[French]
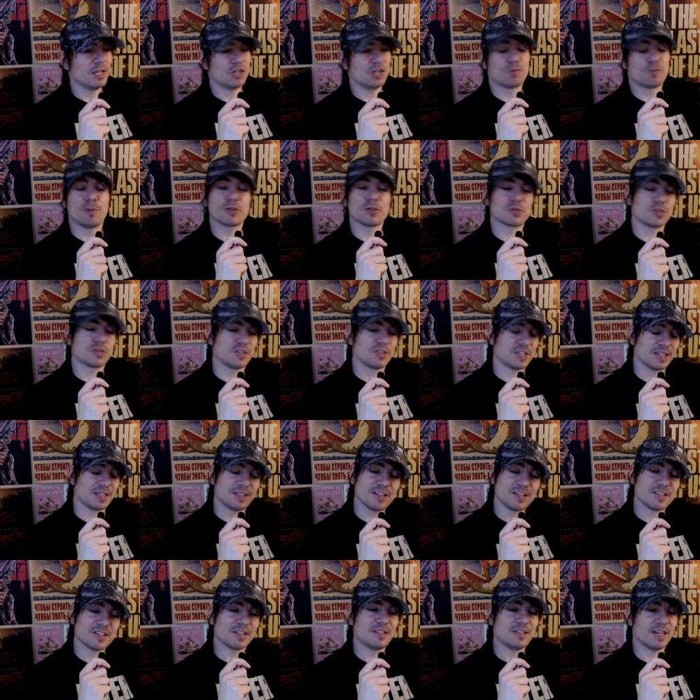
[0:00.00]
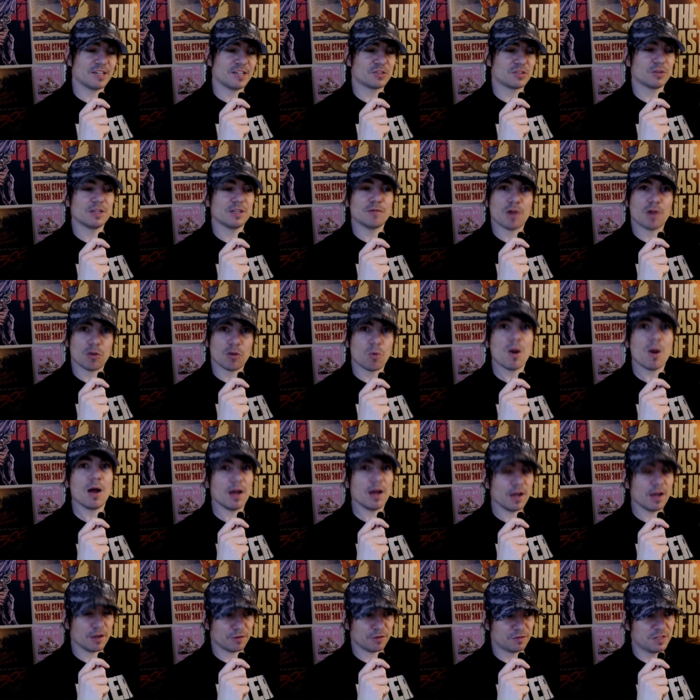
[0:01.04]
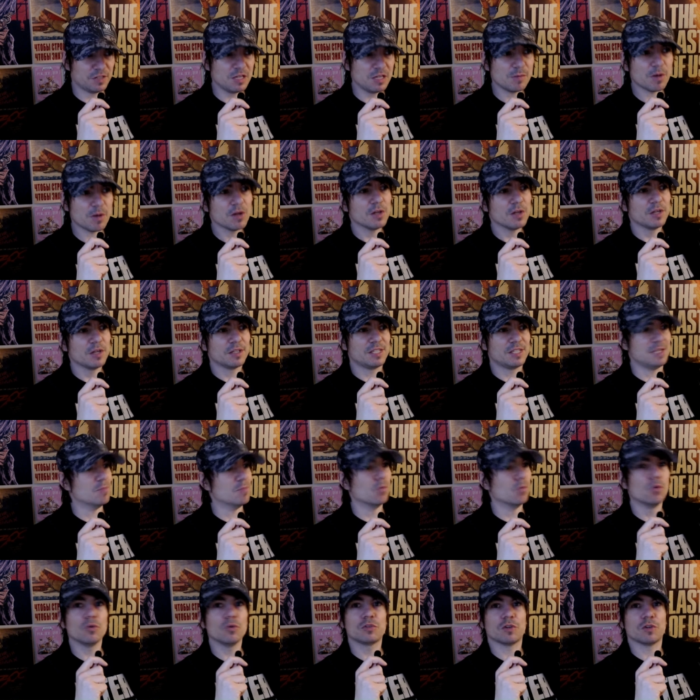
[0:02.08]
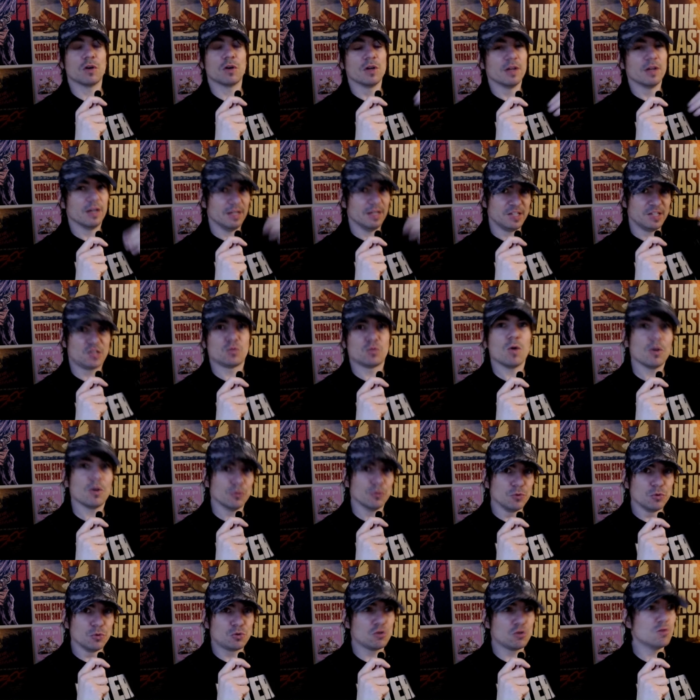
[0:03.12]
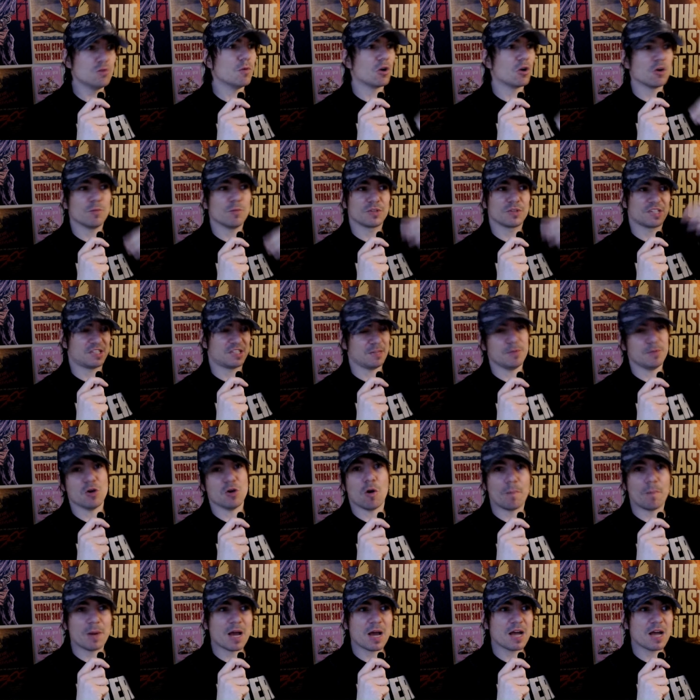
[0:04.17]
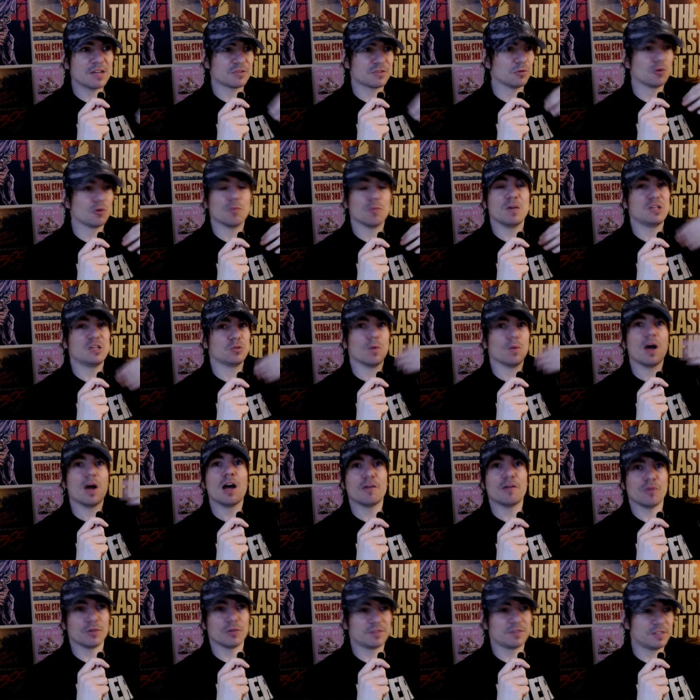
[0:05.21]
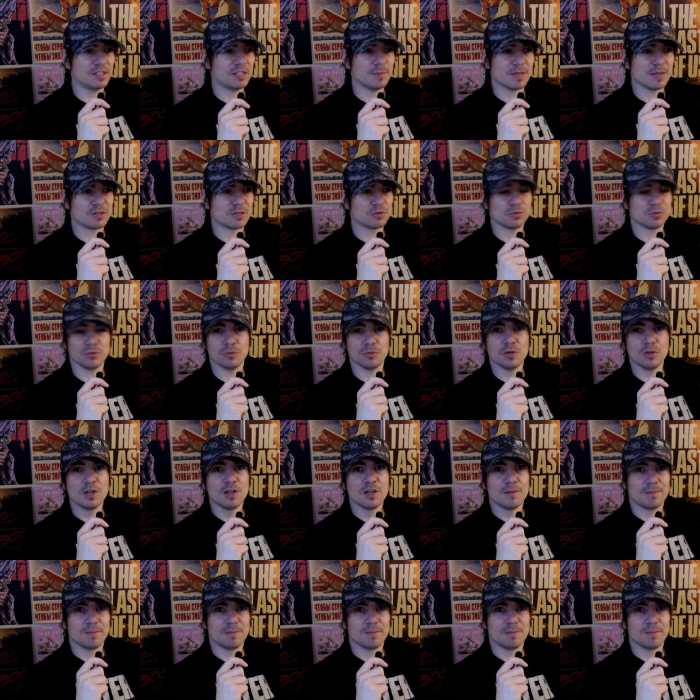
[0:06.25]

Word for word: Et je pense que ce serait très intéressant d'avoir droit à un film qui montre l'histoire de YouTube, comment ça s'est mis en place, comment ils ont inventé bah, bah,